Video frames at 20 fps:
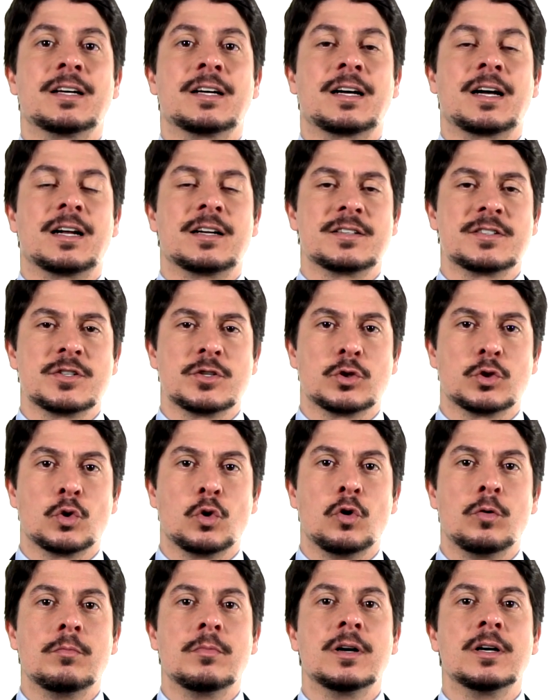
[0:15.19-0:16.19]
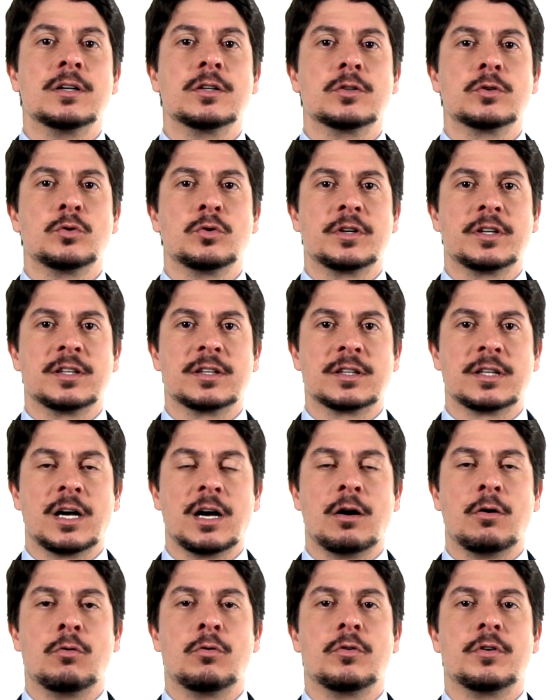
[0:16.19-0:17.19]
carcinoma
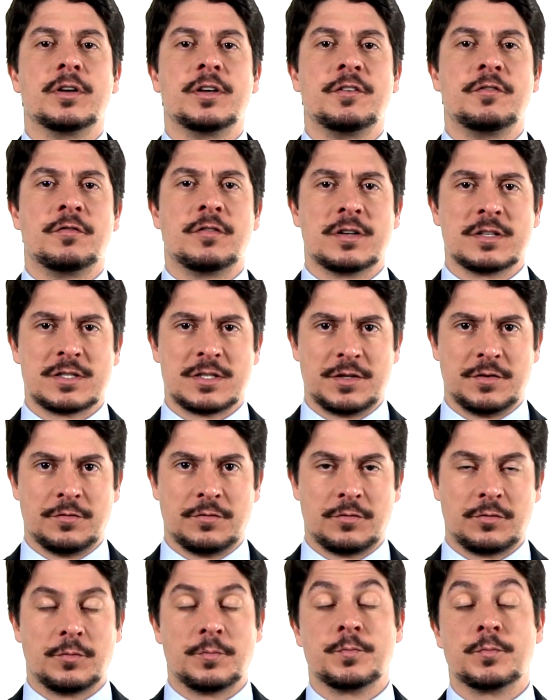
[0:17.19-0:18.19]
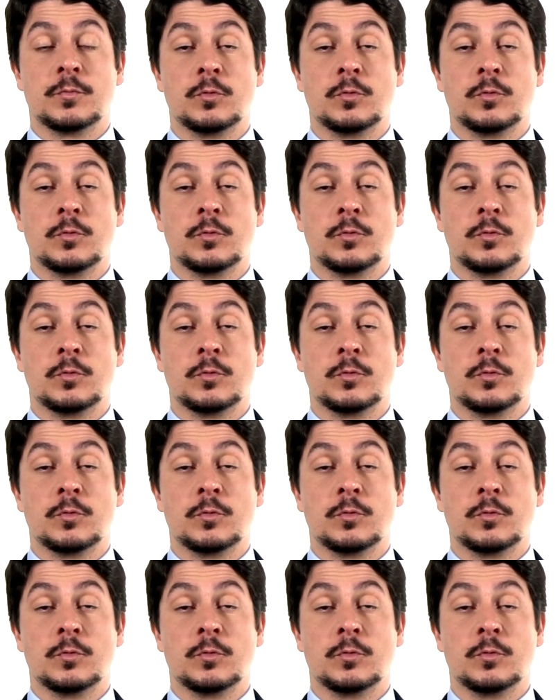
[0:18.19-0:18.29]
ductal invasivo.